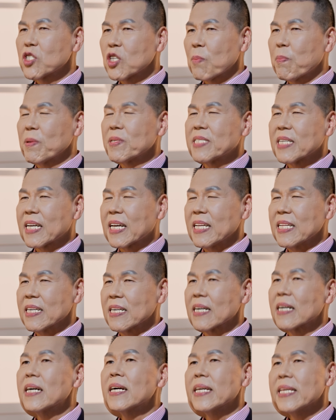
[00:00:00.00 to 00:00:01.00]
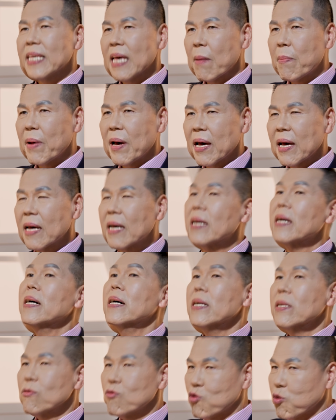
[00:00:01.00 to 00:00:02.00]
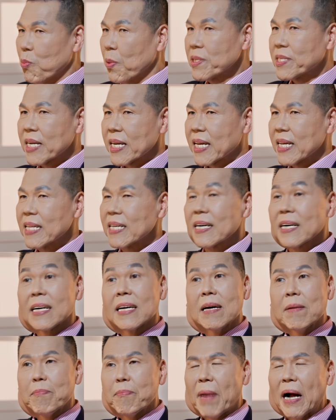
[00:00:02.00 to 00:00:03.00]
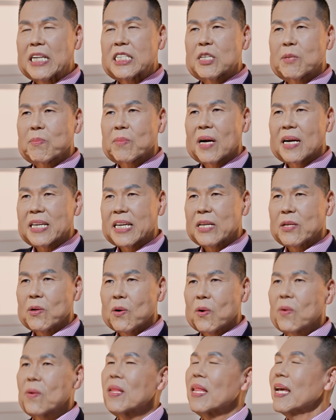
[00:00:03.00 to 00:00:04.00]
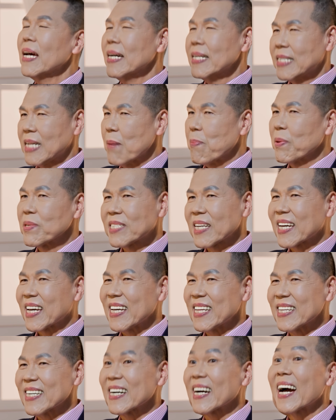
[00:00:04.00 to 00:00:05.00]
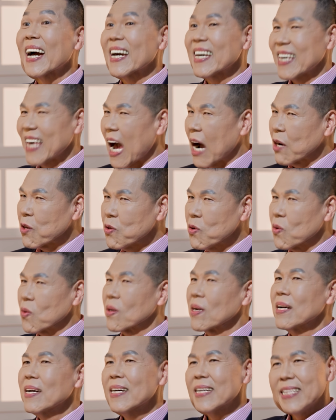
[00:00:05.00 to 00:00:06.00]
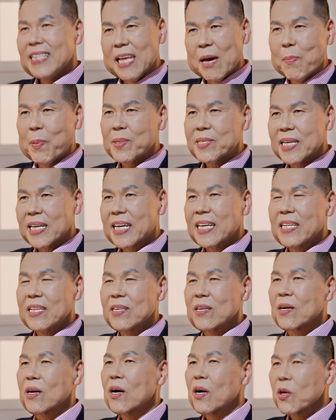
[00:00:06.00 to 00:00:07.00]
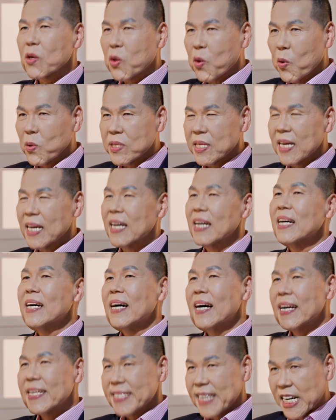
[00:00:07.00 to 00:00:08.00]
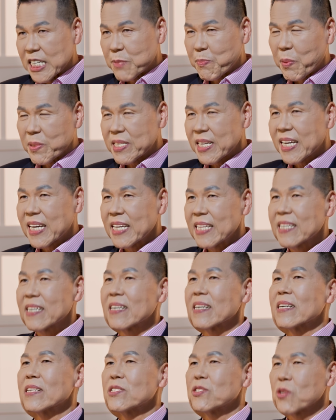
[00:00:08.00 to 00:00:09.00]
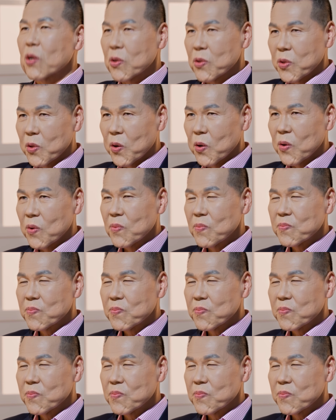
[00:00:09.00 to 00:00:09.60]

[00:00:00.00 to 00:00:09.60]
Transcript: 첫 번째 기능 예배, 두 번째 기능 말씀과 기도, 세 번째 기능 양육, 네 번째 기능 교제, 다섯 번째 기능 전도